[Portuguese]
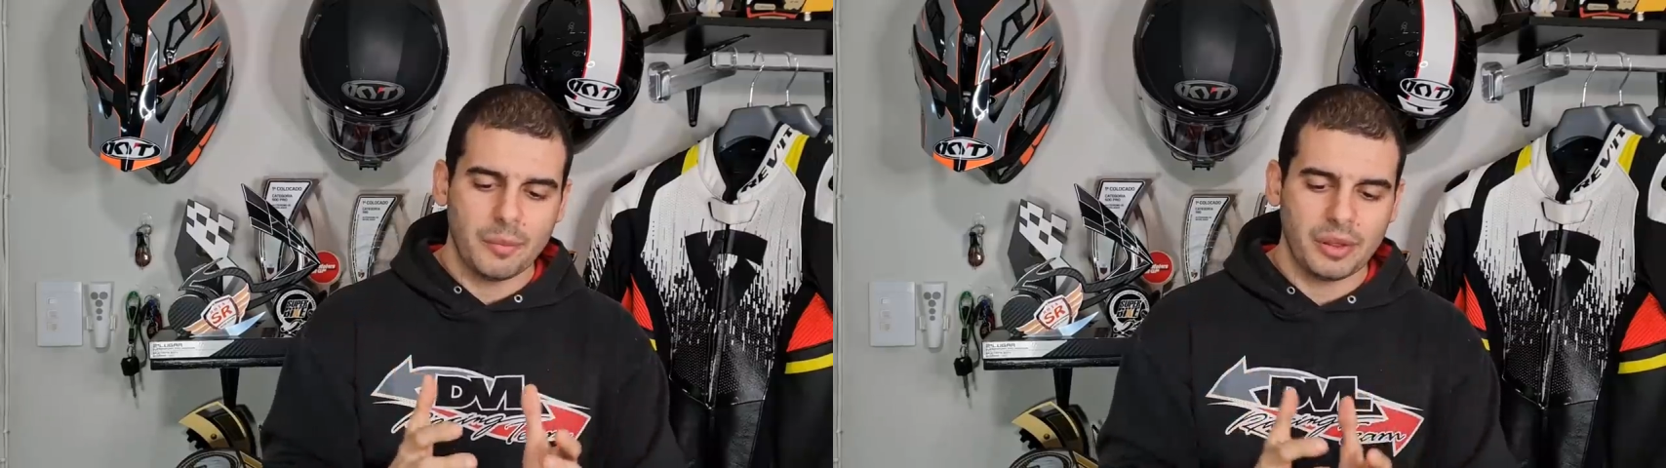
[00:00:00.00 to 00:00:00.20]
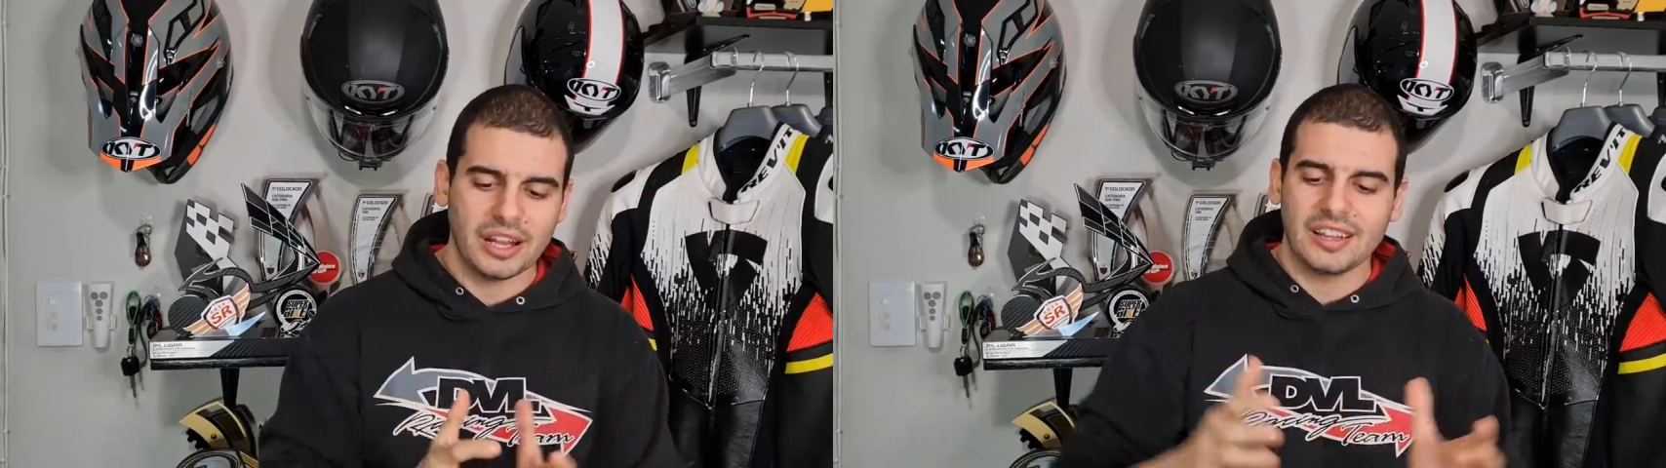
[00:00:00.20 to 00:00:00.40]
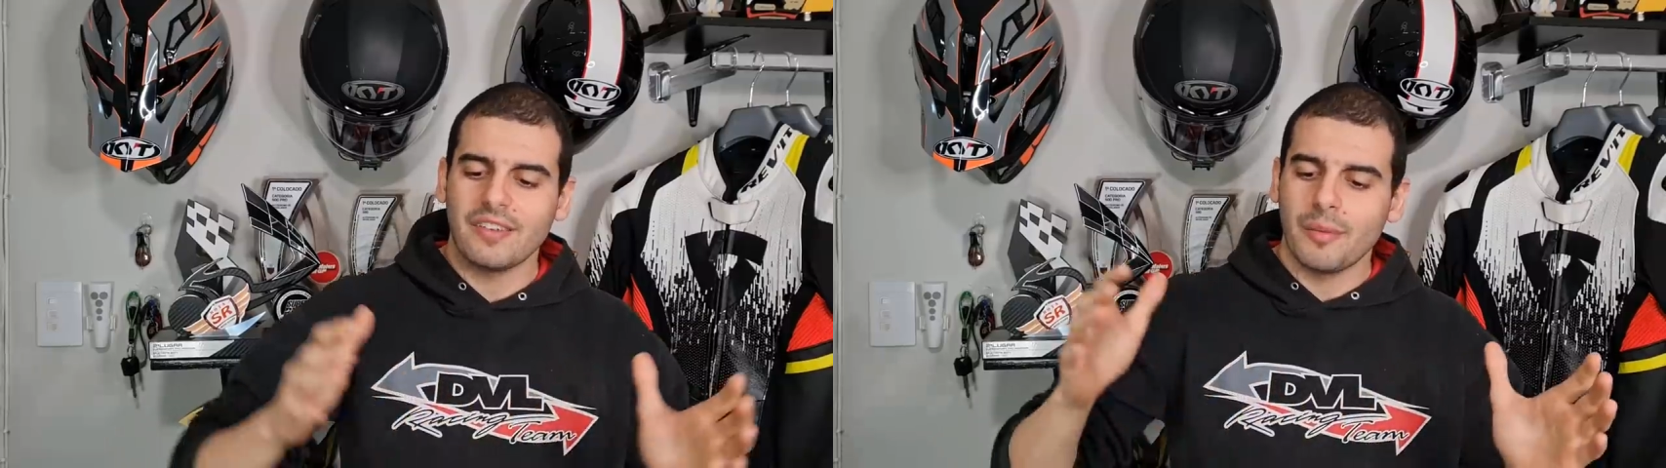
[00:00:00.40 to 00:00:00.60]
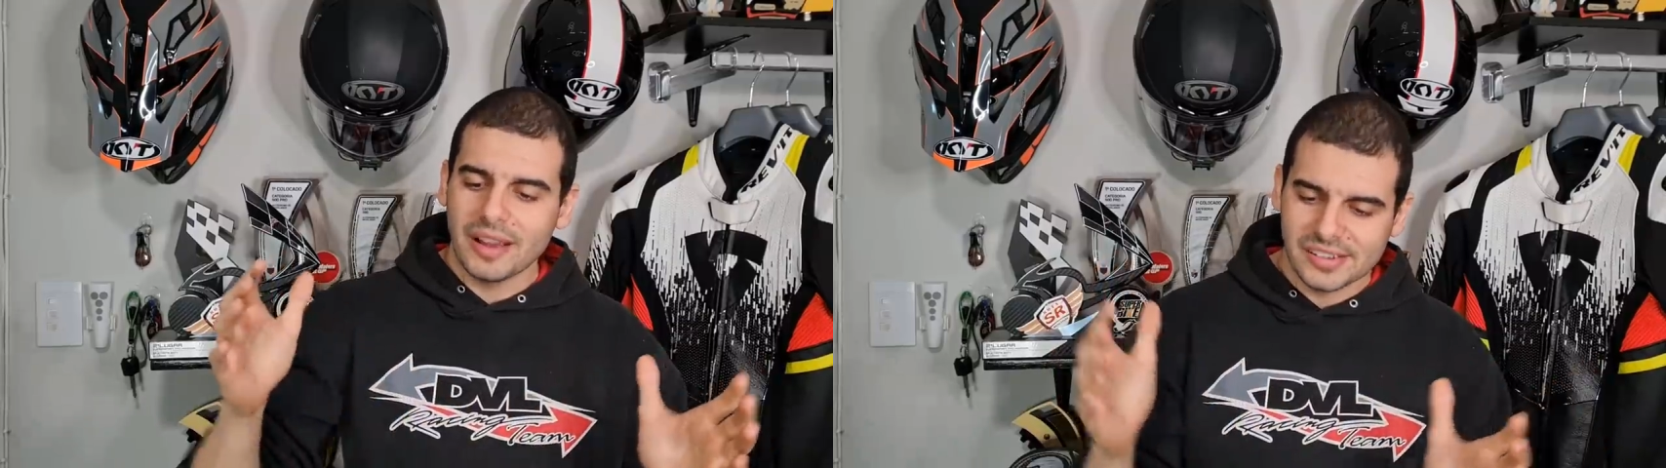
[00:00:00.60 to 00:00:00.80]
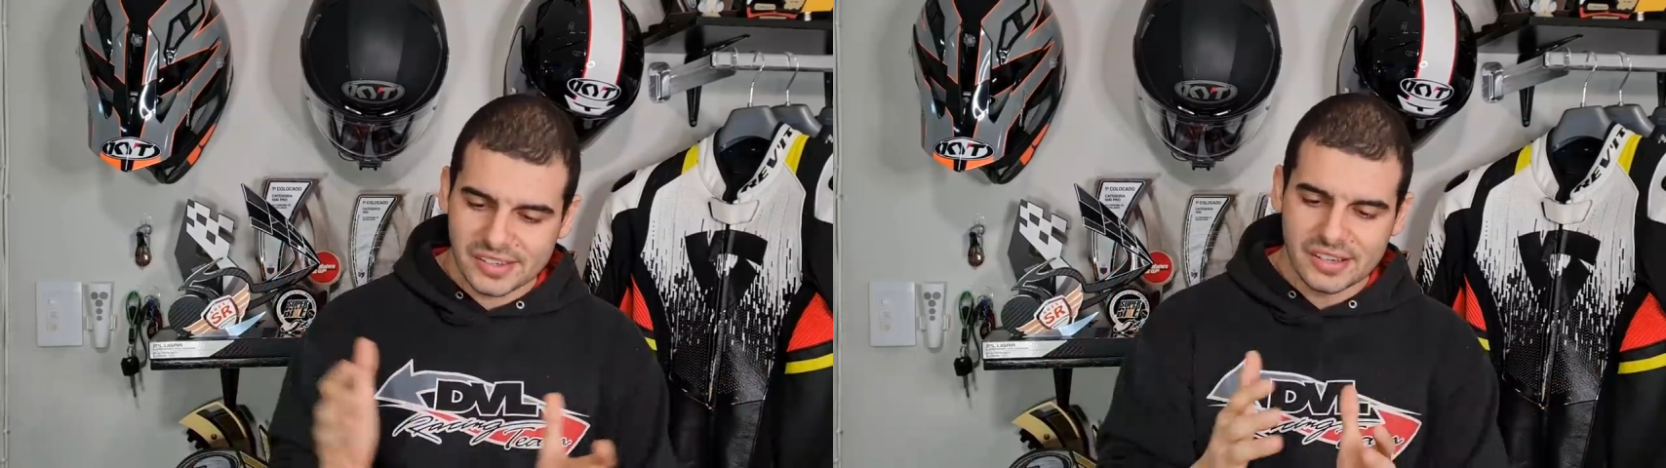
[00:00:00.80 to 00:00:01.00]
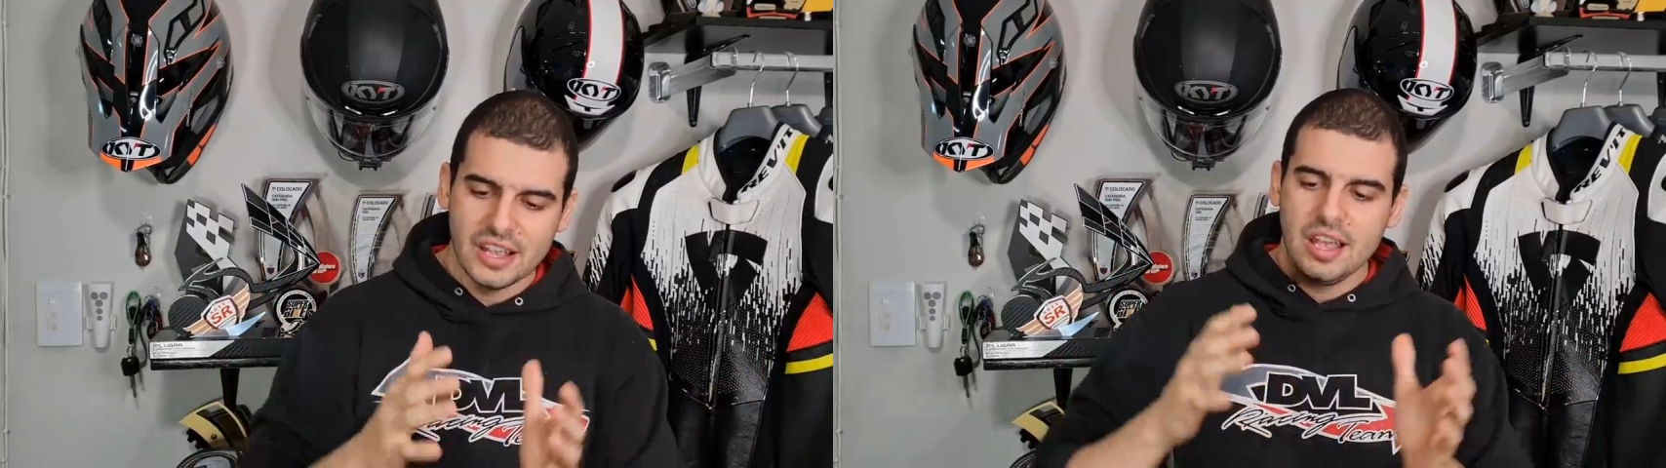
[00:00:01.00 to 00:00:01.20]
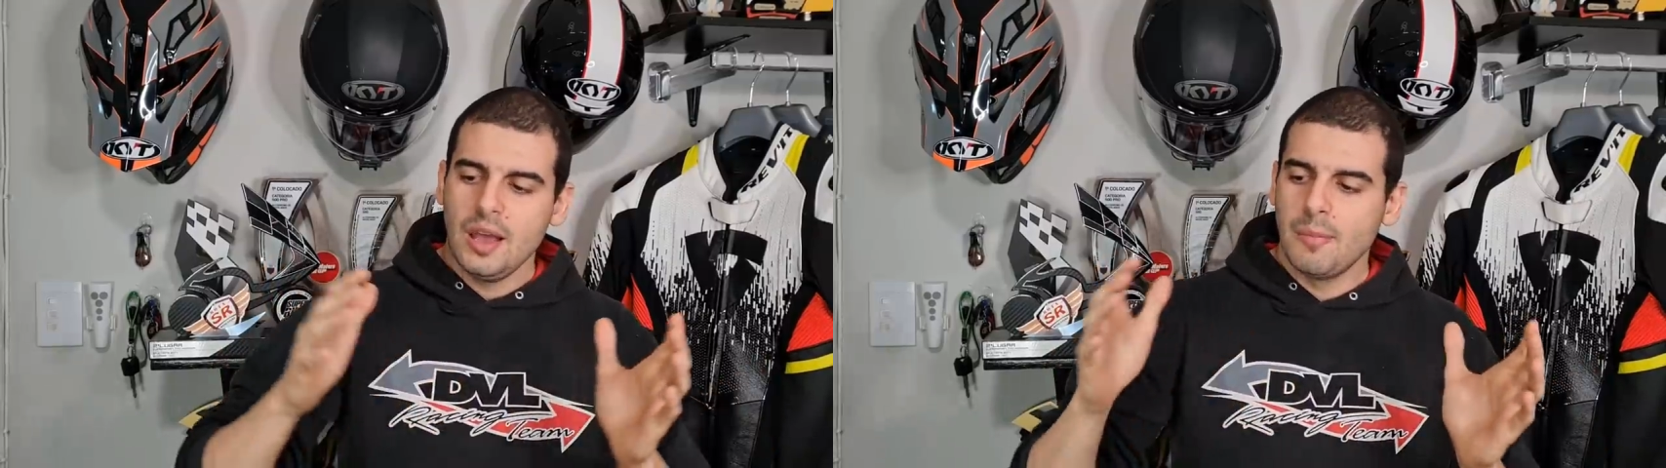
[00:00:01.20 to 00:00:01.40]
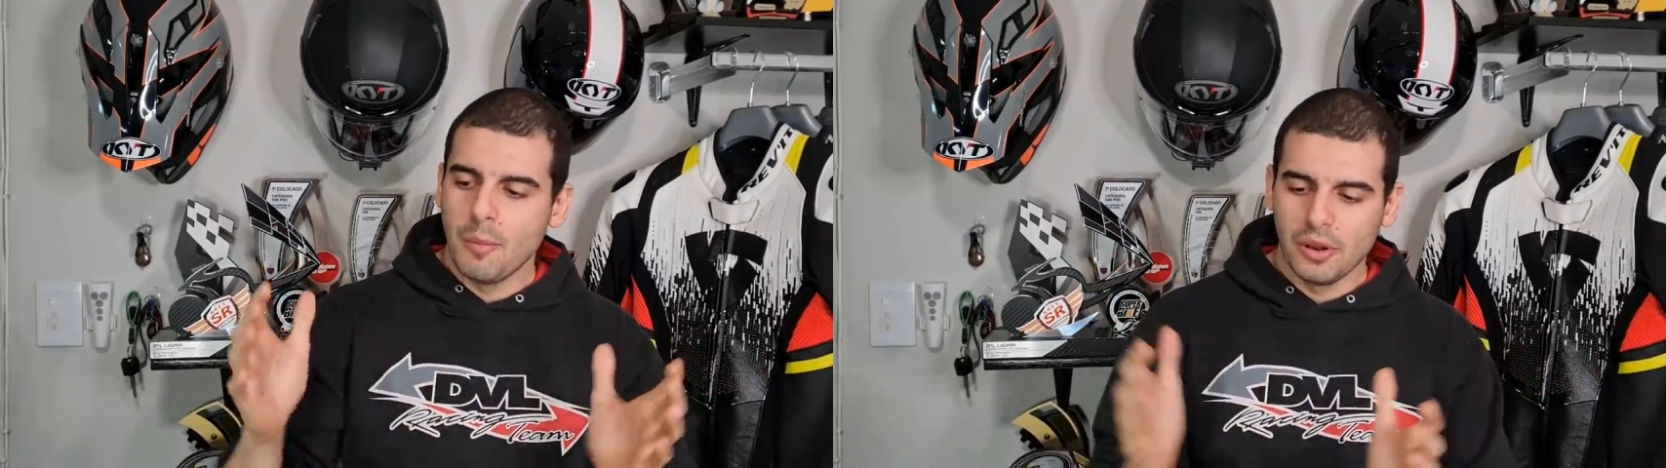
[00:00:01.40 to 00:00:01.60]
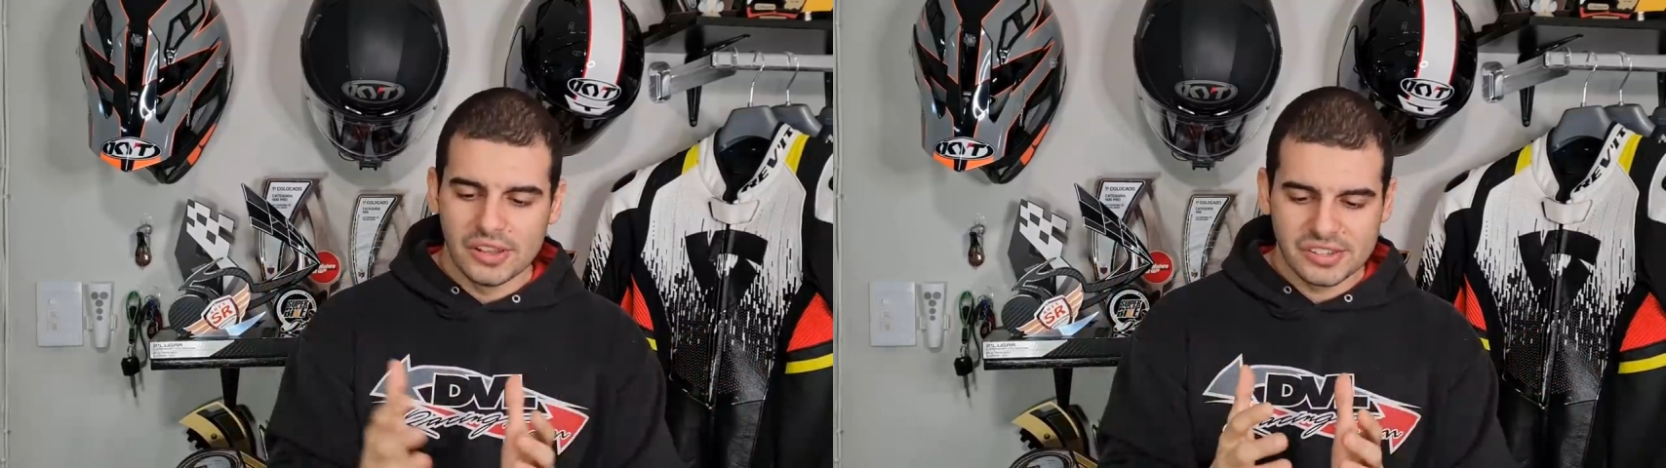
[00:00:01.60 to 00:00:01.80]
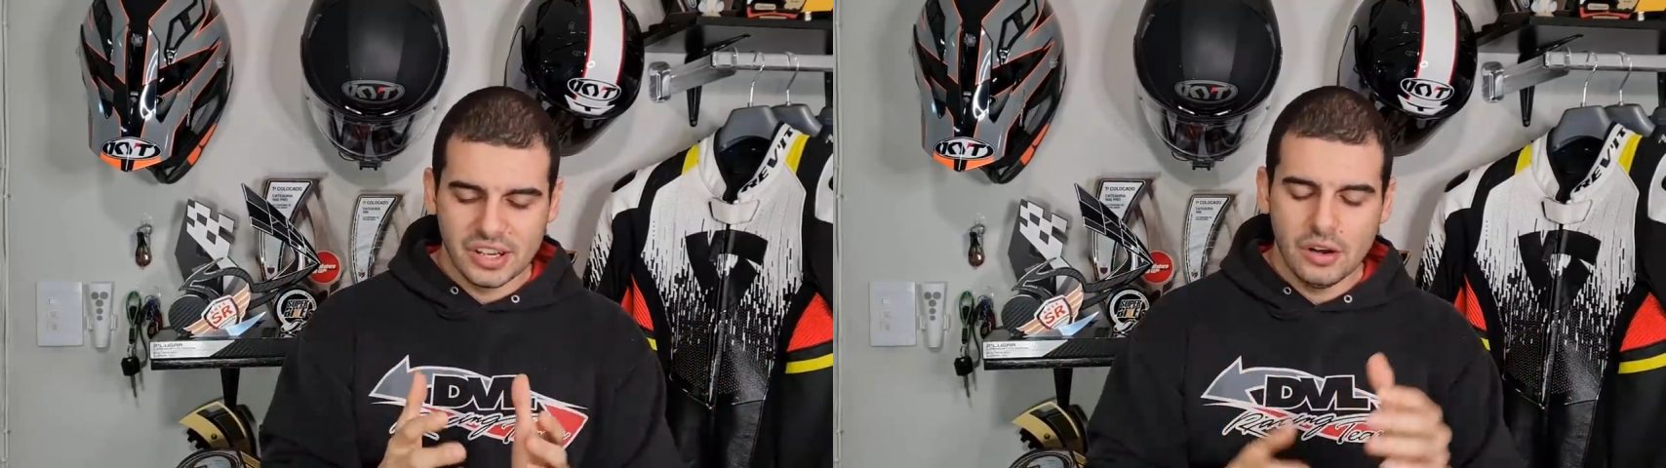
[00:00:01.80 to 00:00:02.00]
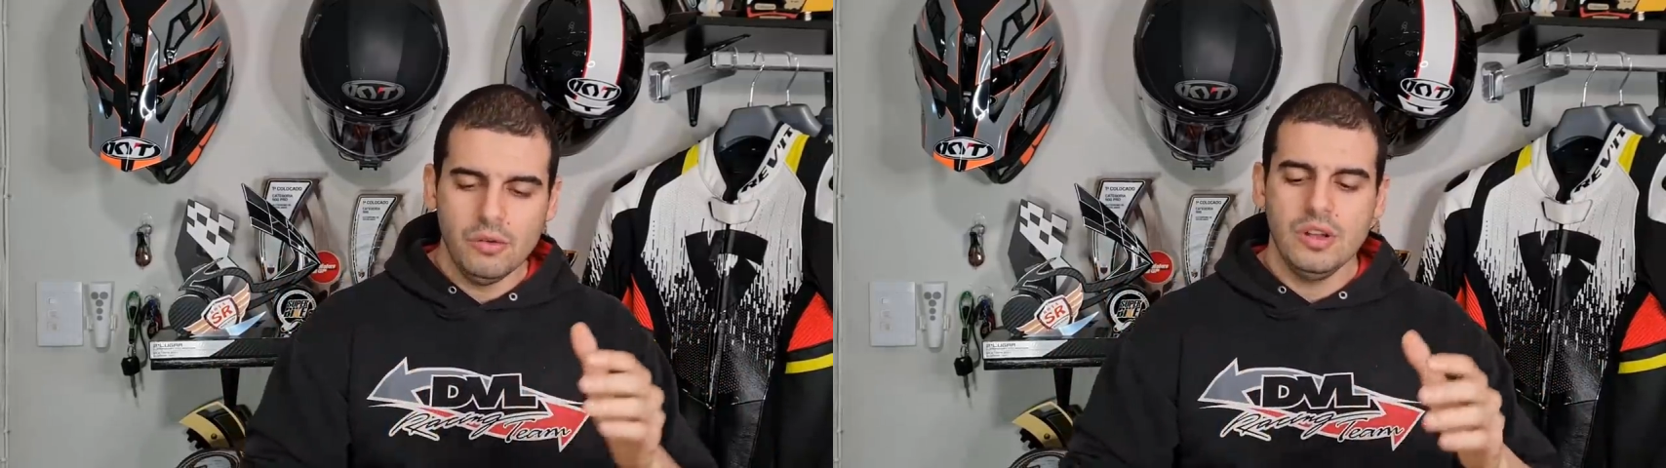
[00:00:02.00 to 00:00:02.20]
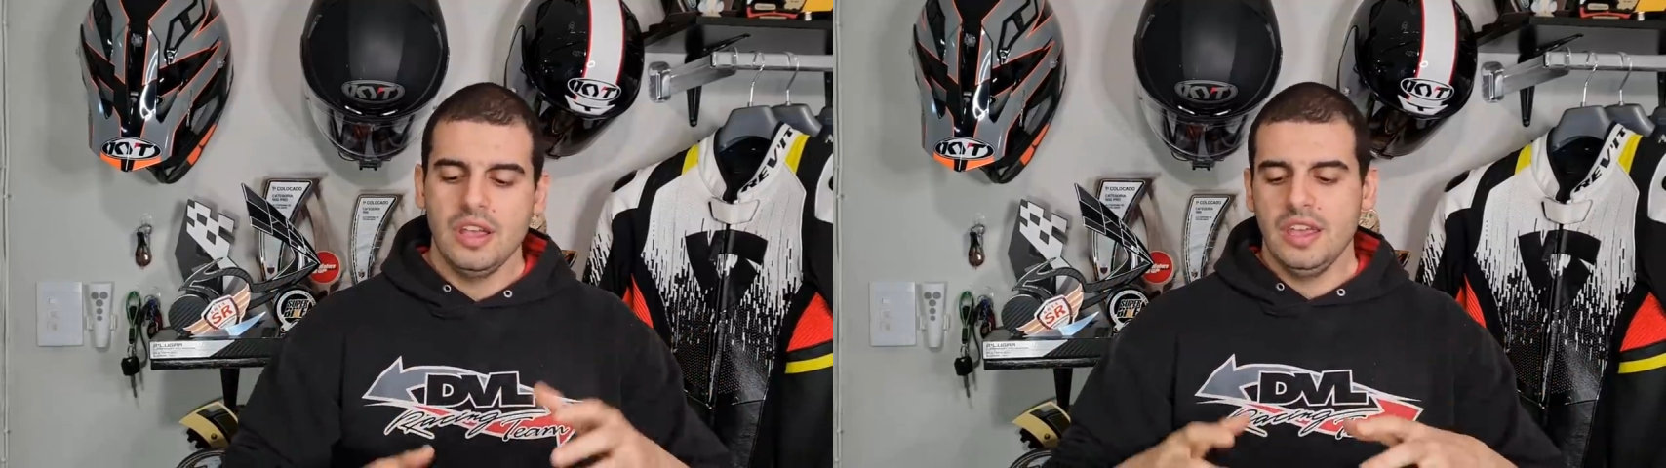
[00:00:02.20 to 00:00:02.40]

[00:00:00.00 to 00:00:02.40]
Porque ela estava mais bombolesão.